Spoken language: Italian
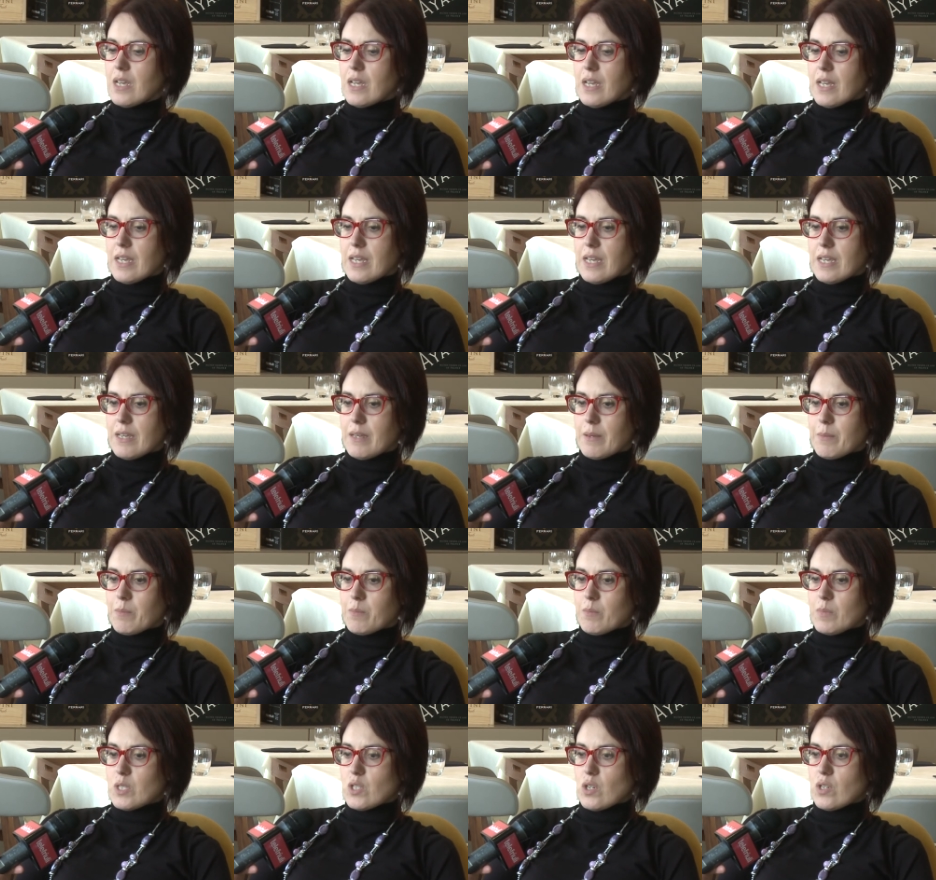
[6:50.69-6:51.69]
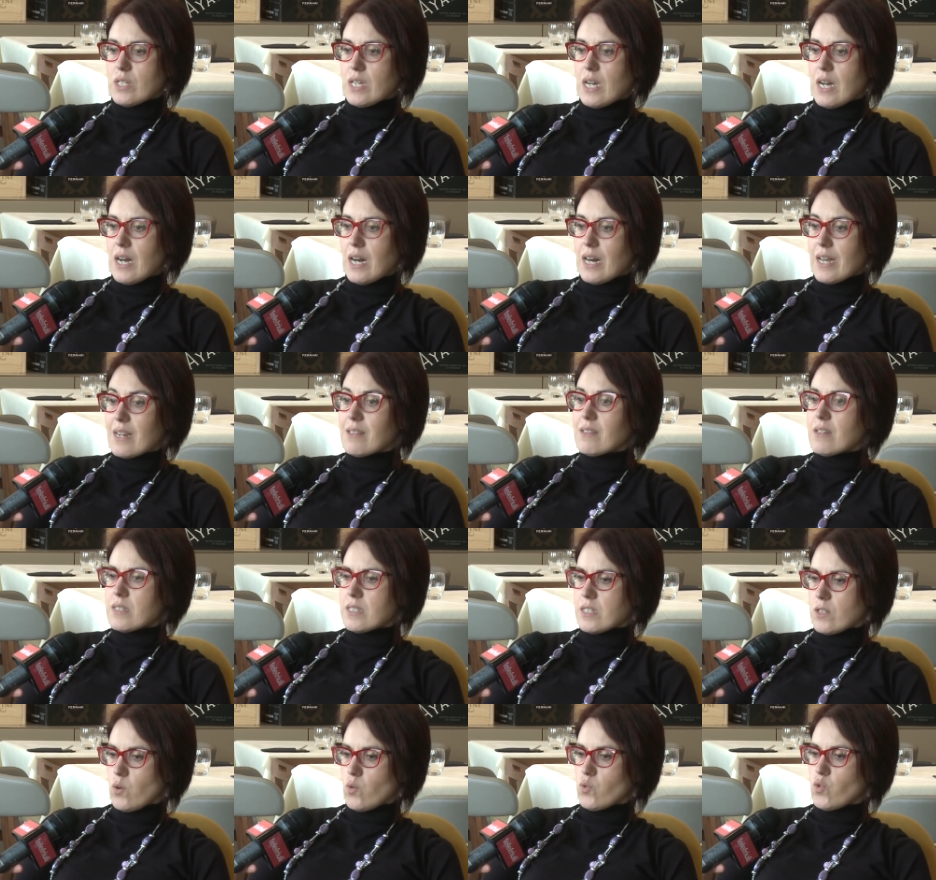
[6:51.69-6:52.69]
Eh, bisogna
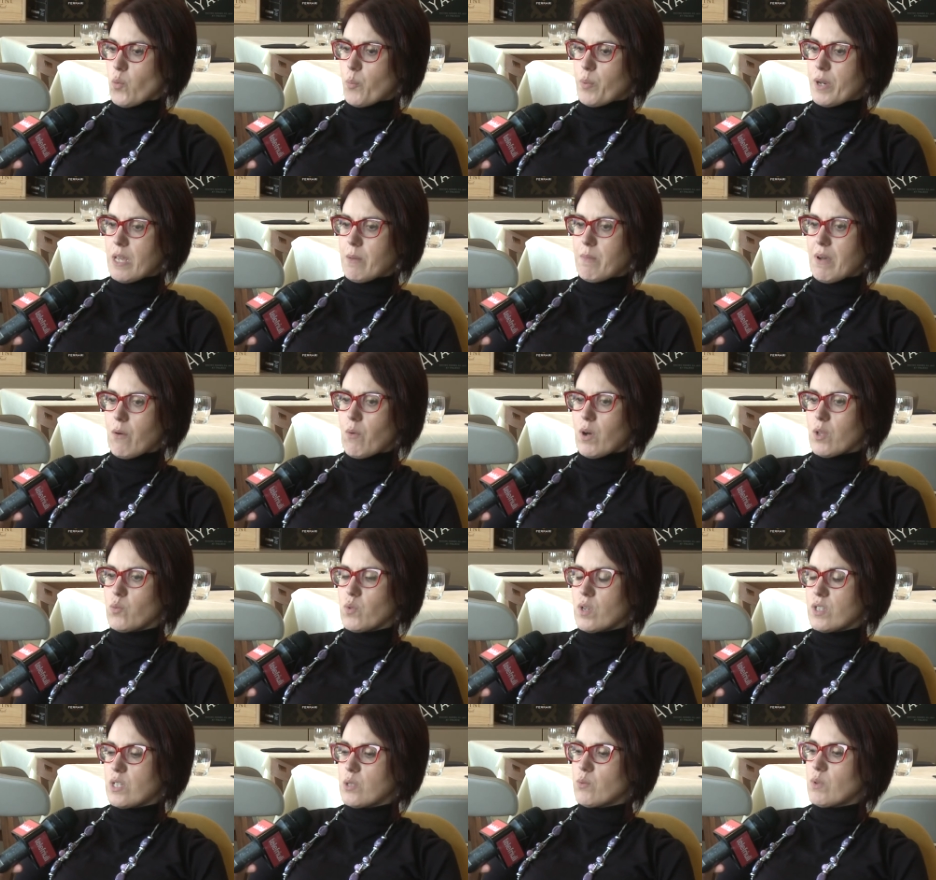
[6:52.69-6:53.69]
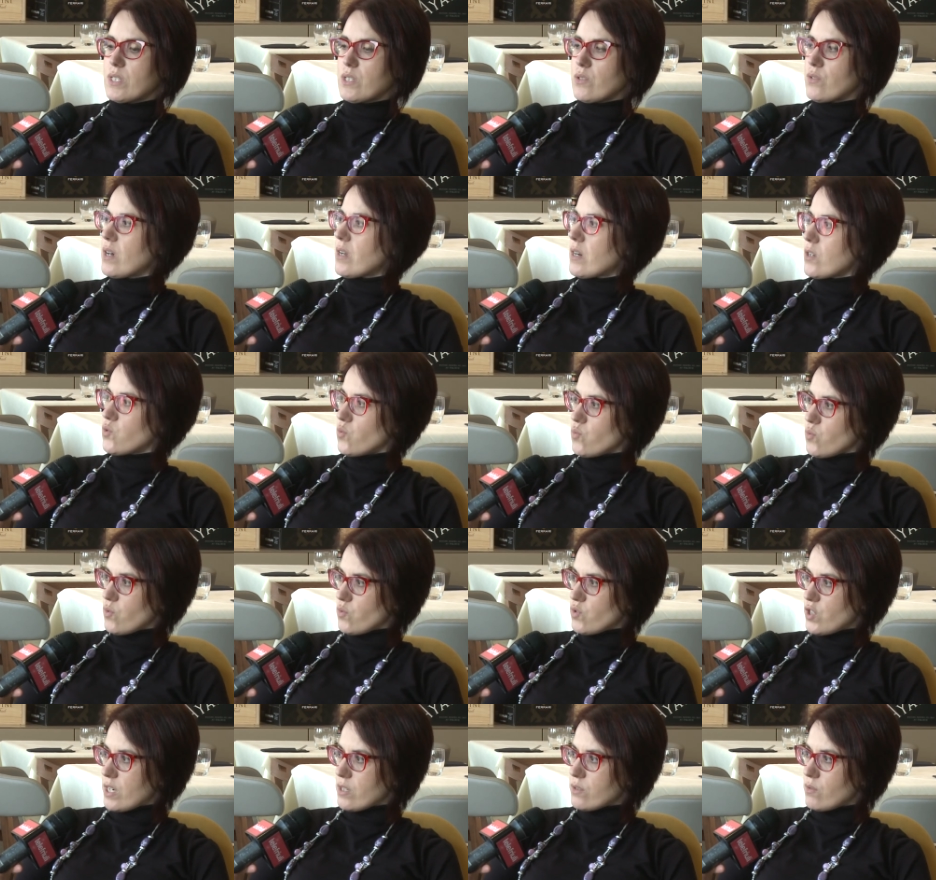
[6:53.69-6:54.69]
rendersi conto prima quando una situazione ha raggiunto
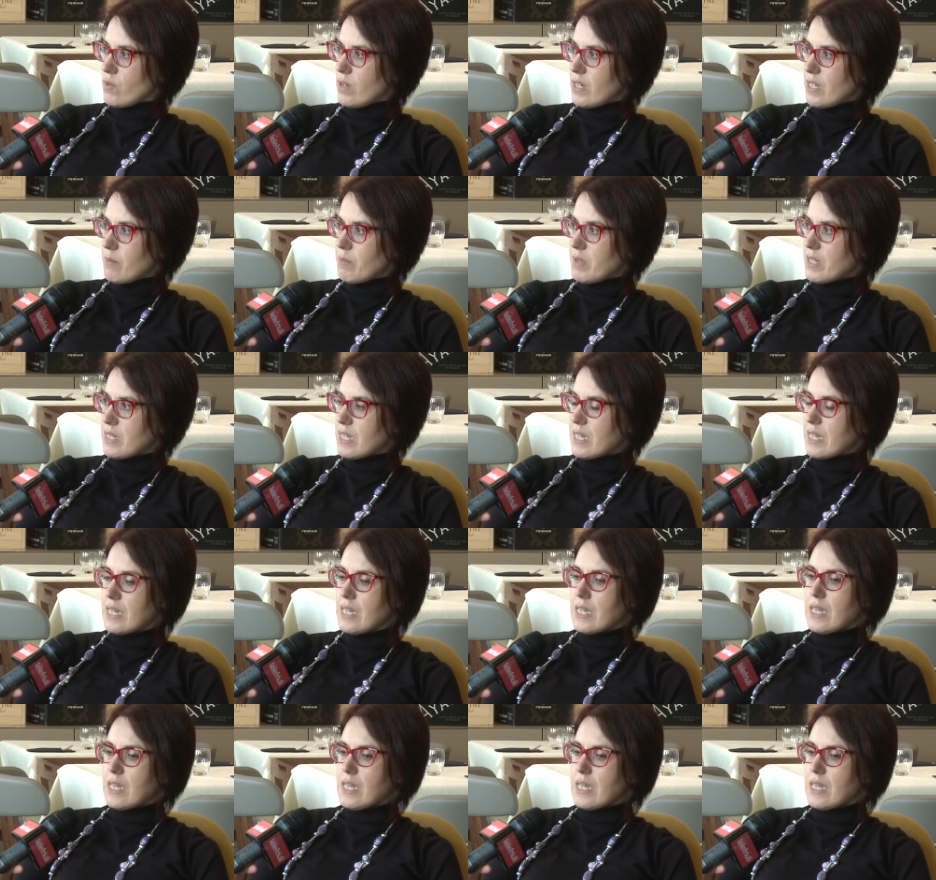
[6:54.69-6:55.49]
un certo limite.